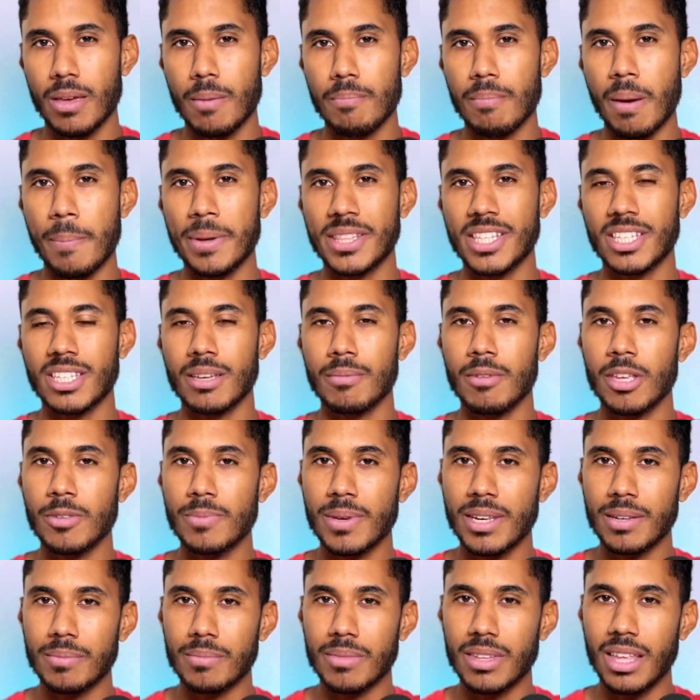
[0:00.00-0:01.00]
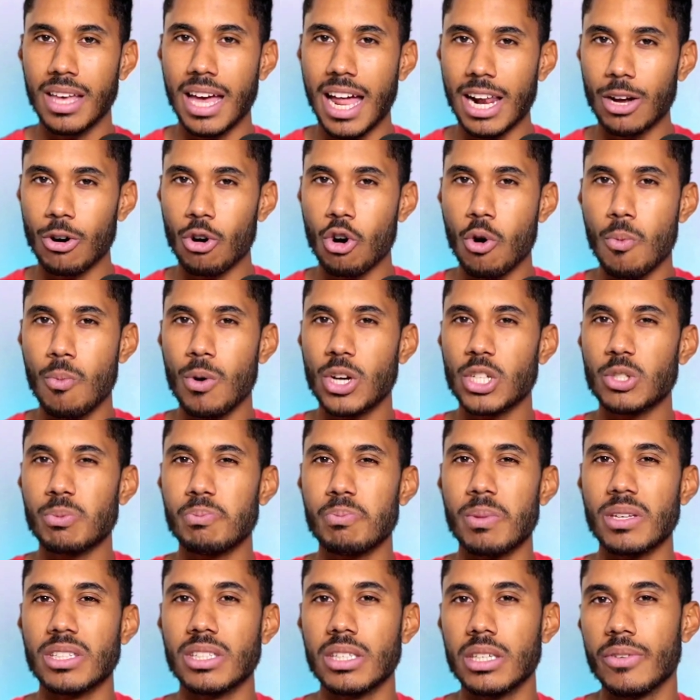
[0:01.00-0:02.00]
Me apetece más bien algo como
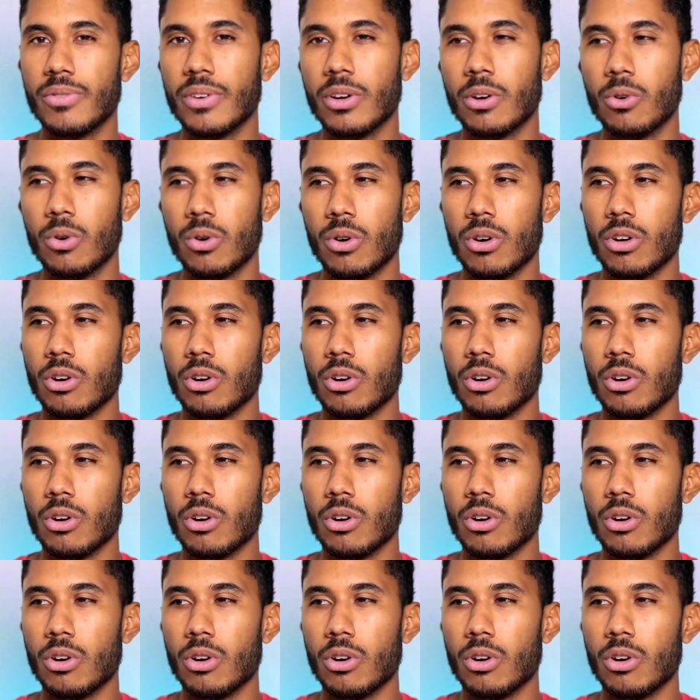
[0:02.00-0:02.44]
específico,